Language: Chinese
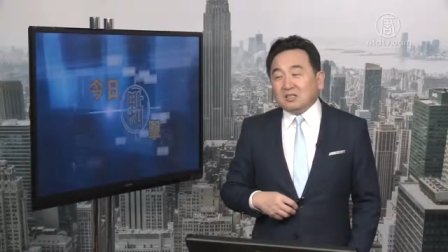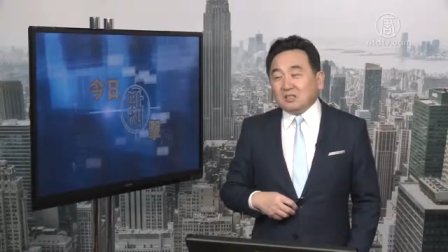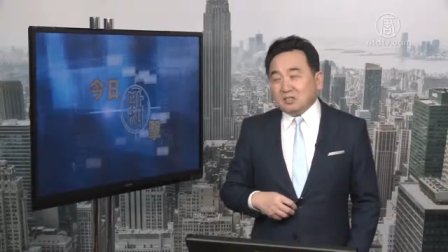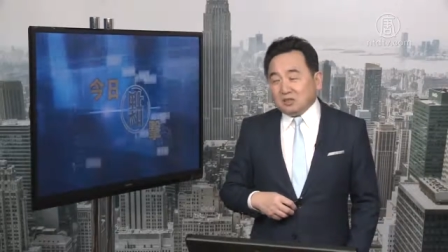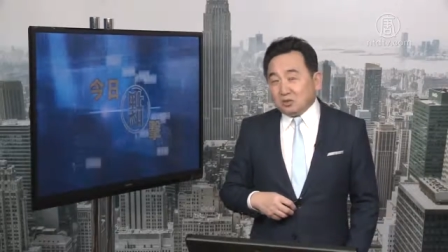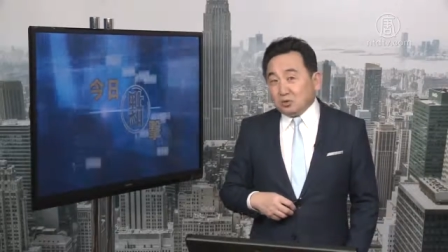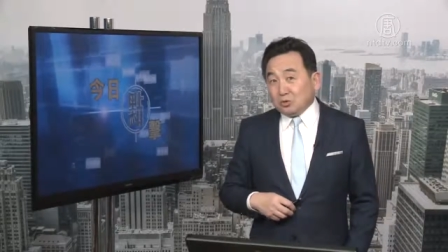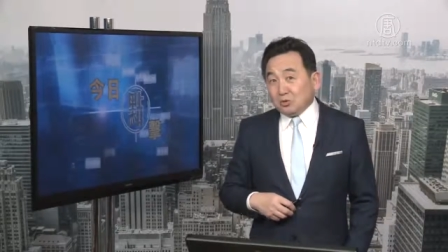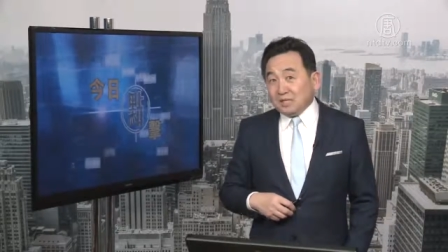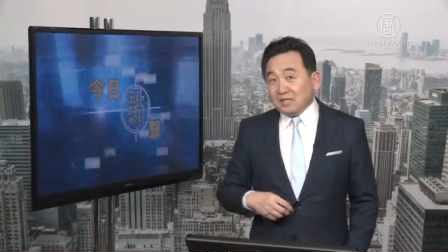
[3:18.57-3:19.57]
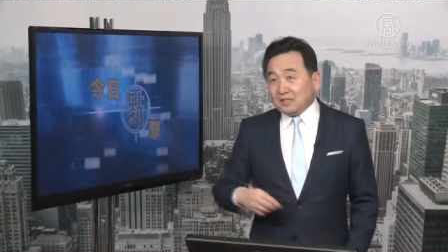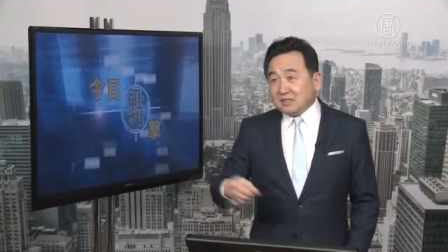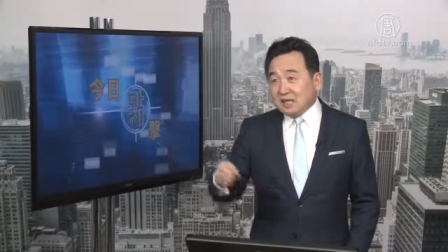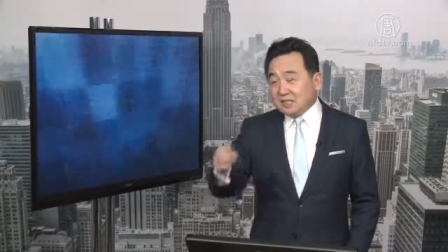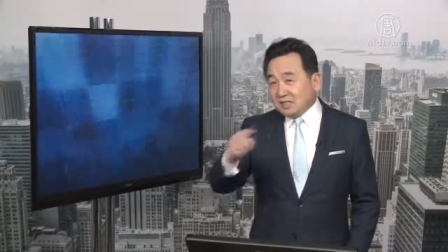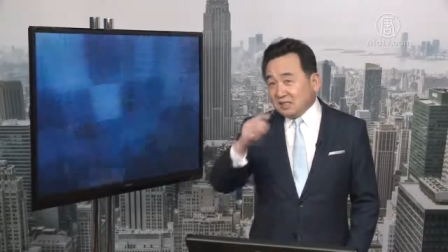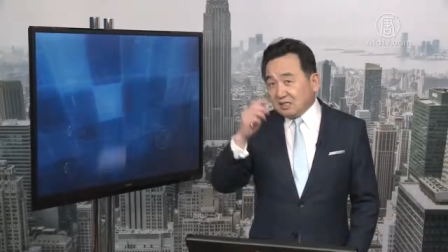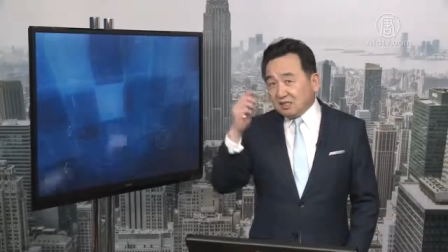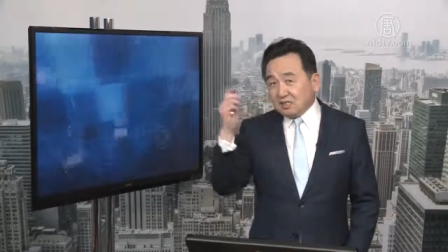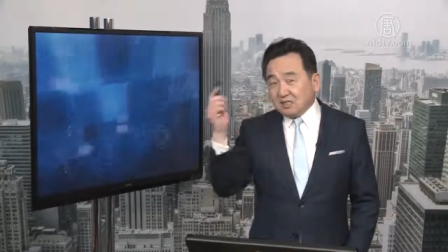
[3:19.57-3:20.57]
可能出现在这个
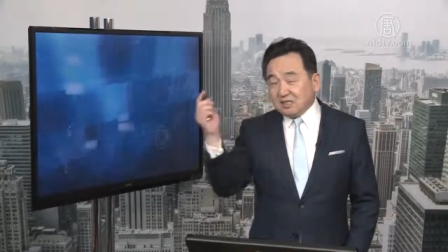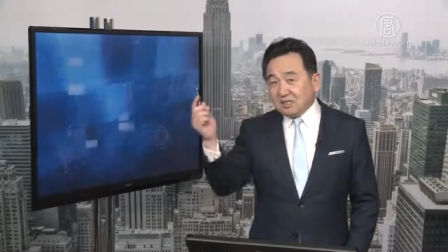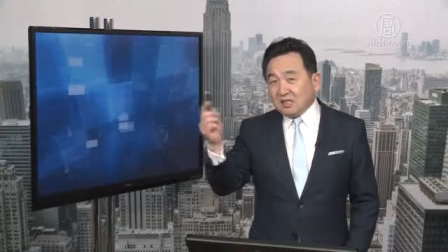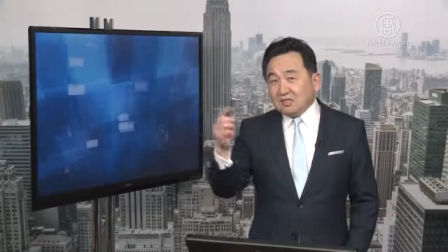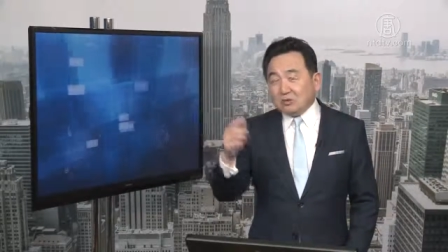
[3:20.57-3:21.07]
地